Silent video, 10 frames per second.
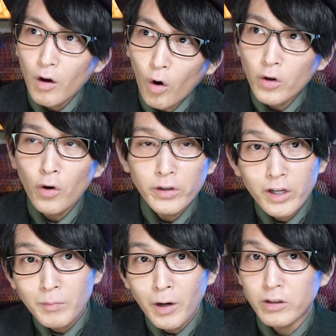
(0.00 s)
こういう翻
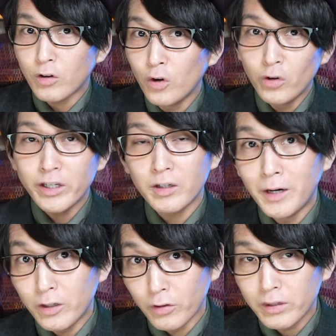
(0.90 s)
訳もあるし、こういう翻訳
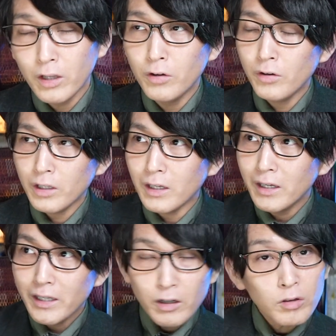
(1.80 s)
もあるよっていう風に
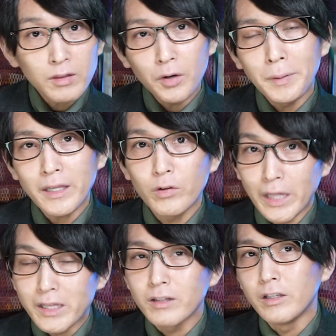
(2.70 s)
いくつかのパターンを
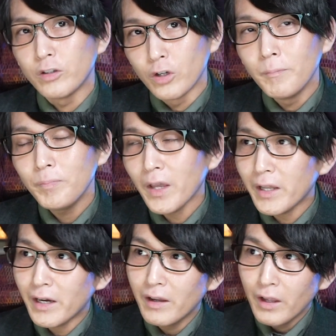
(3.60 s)
出してくれると。だ
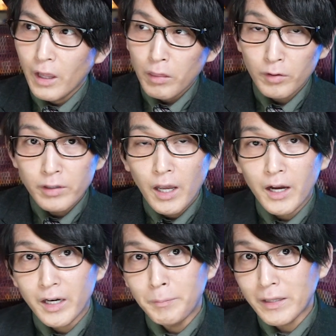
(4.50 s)
からその
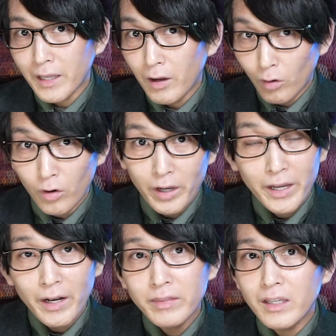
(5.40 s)
中からパターンを
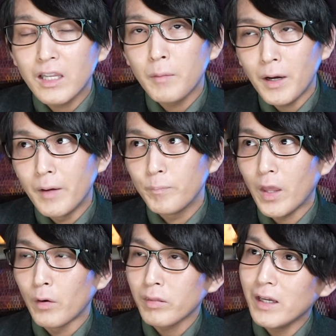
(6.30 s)
選んでいけば
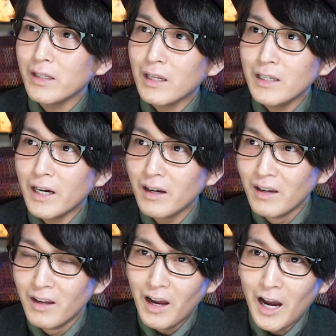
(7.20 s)
最適な
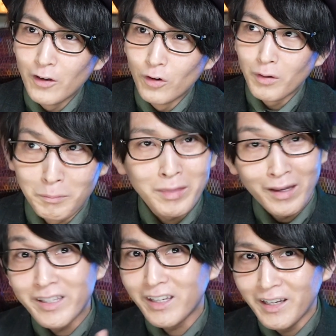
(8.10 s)

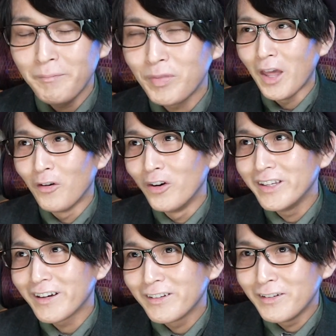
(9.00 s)
最適な
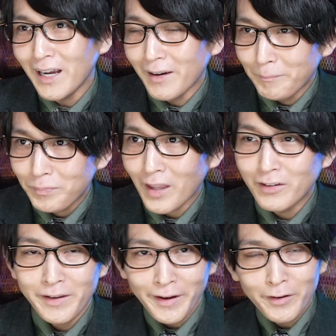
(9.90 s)
翻訳が
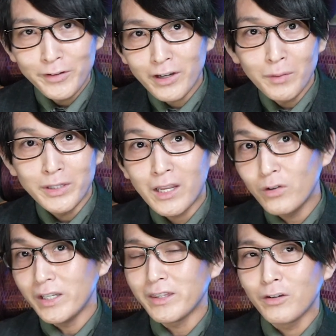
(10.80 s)
機械翻訳でもできる
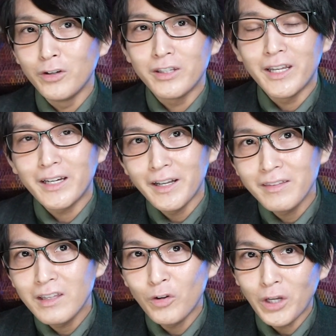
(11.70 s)
ようになってくるんじゃないかなっ
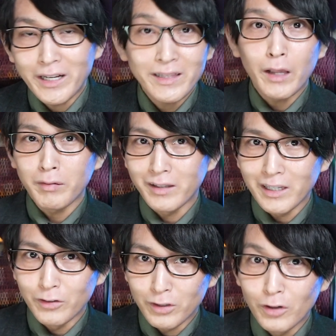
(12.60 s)
ていうことが期待され
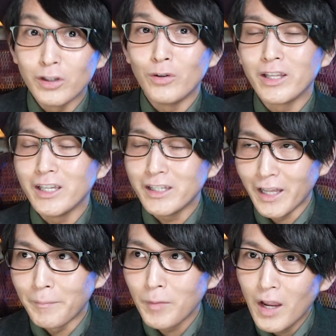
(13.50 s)
ているっていうふうに言われてい
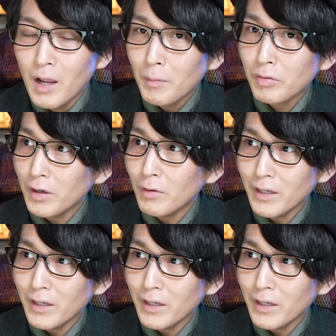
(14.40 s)
て、それは